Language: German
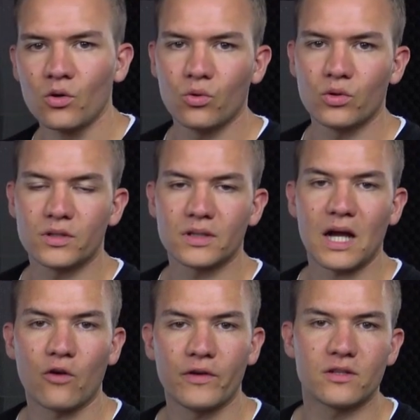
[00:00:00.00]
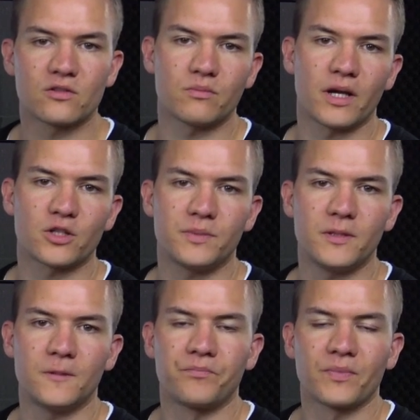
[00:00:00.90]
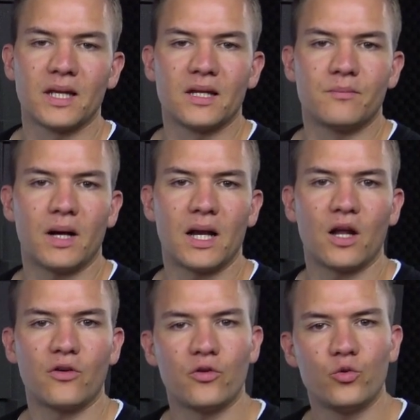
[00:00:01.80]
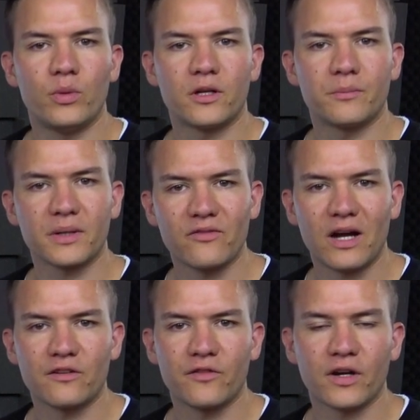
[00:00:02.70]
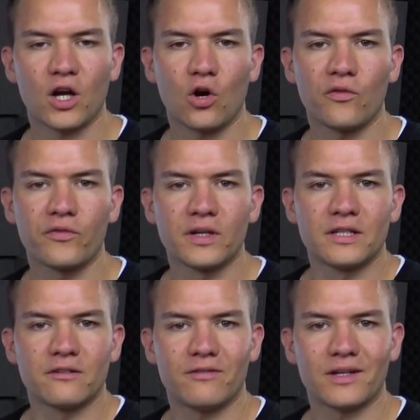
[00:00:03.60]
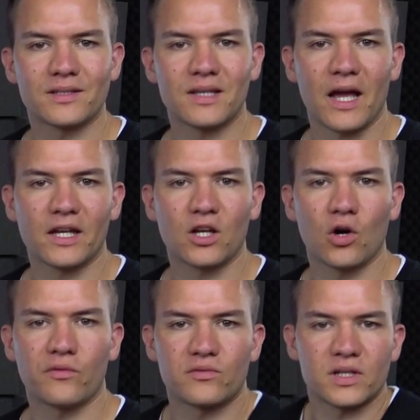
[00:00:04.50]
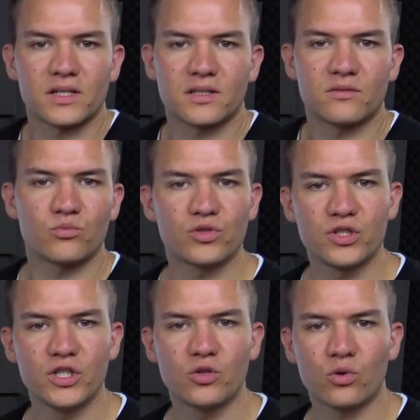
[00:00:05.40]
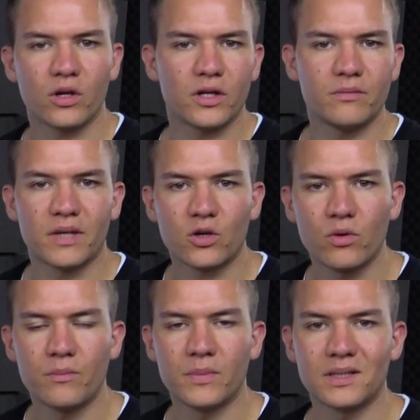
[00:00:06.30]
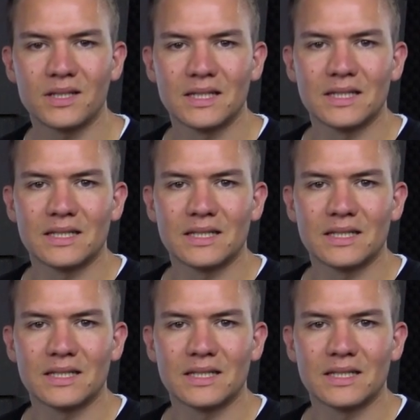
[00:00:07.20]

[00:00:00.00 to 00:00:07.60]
Und äh, auch wenn ihr zum Beispiel mal äh, über einen Privatverkauf was einkauft, sei es jetzt Musik oder eben Equipment,